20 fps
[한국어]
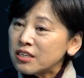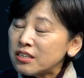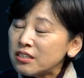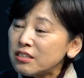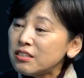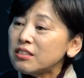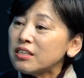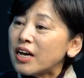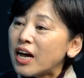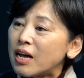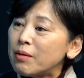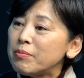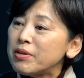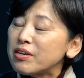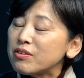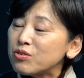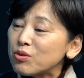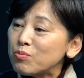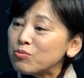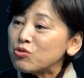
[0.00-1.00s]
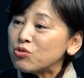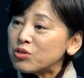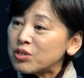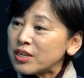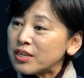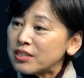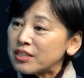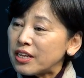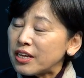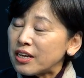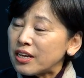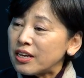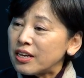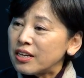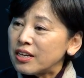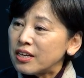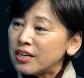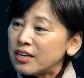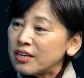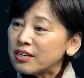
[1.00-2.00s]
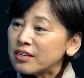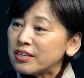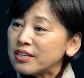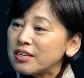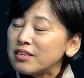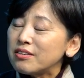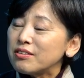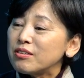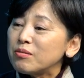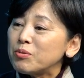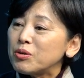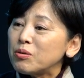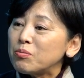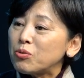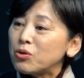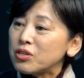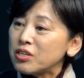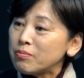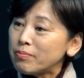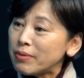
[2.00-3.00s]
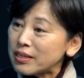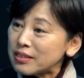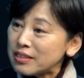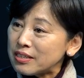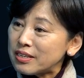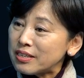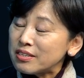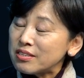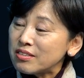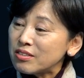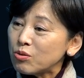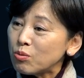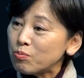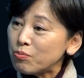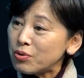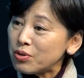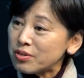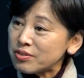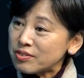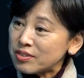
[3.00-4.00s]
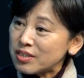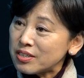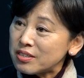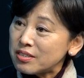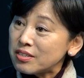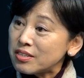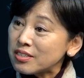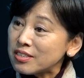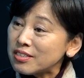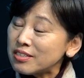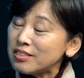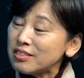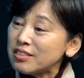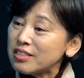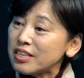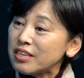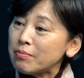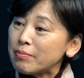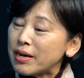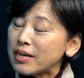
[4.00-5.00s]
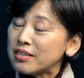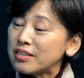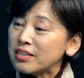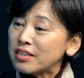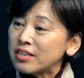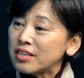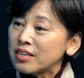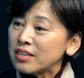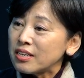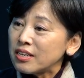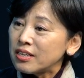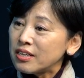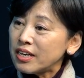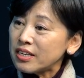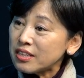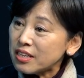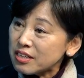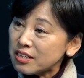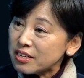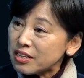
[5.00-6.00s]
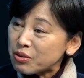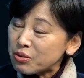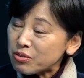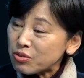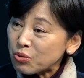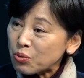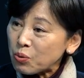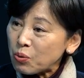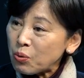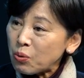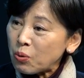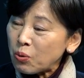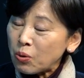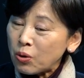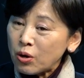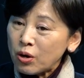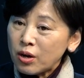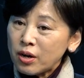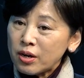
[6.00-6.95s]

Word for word: 큰 가맹점주들한테 그러니까 예를 들면 뭐 이마트라든지 홈플러스라든지 큰데 많이 혜택이 되어졌고